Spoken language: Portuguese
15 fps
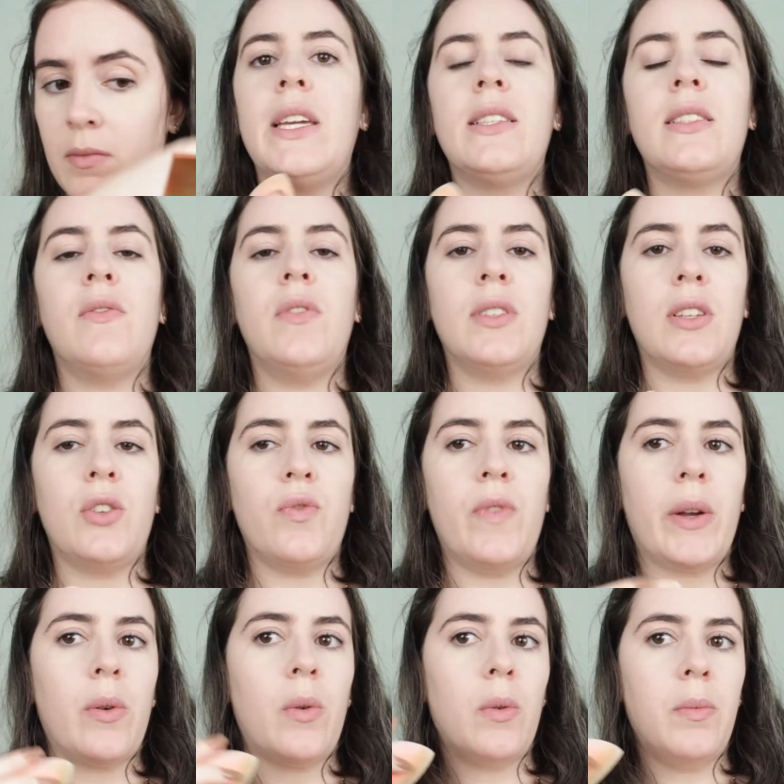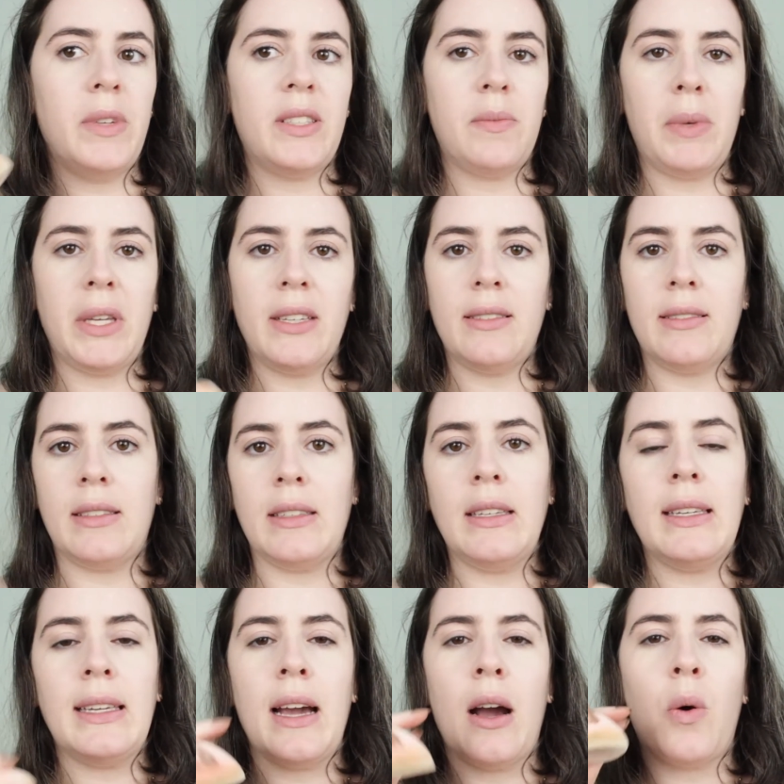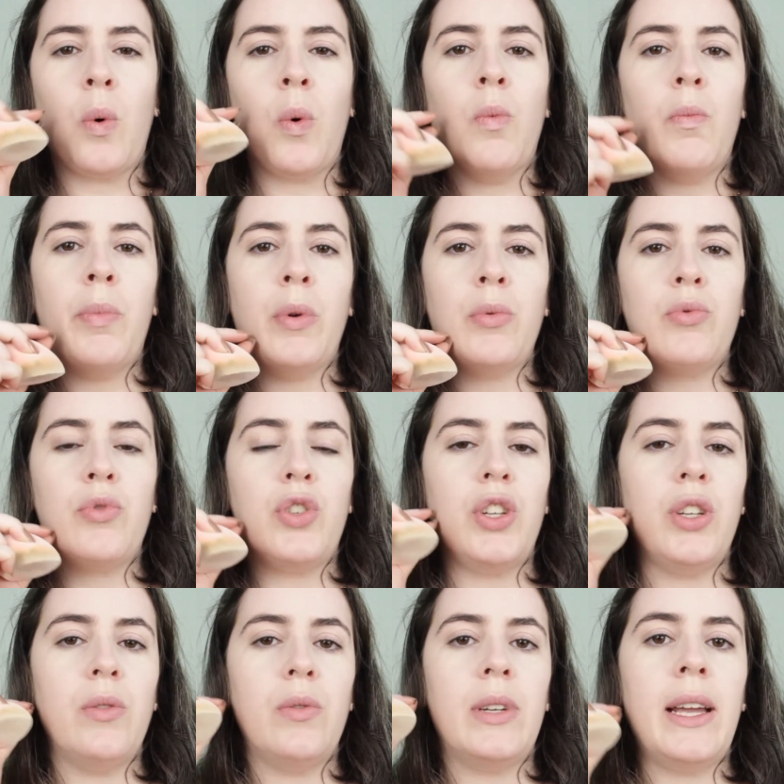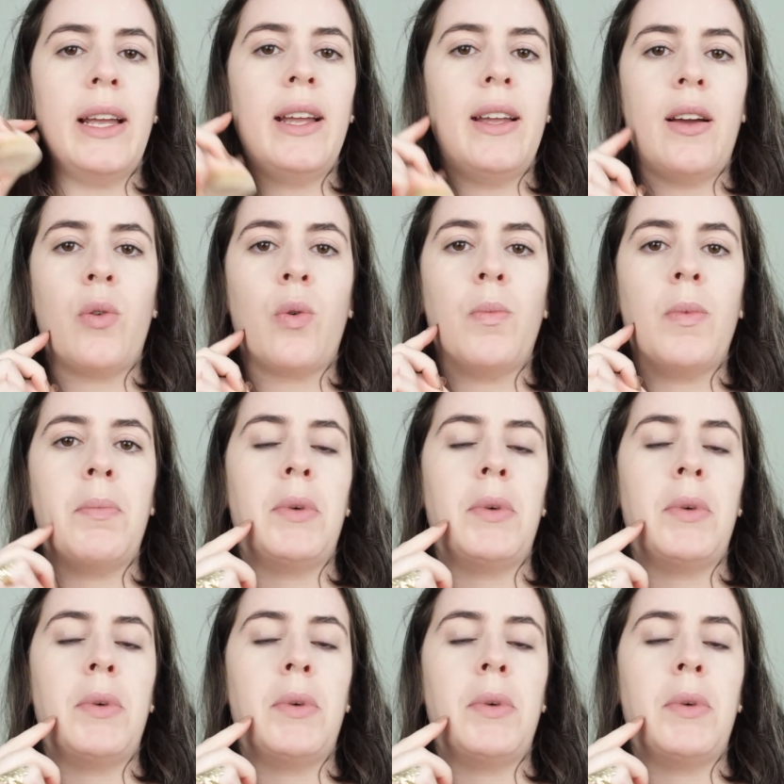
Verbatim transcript: E se você tiver com alguma espinhazinha, algum pontinho, né, alguma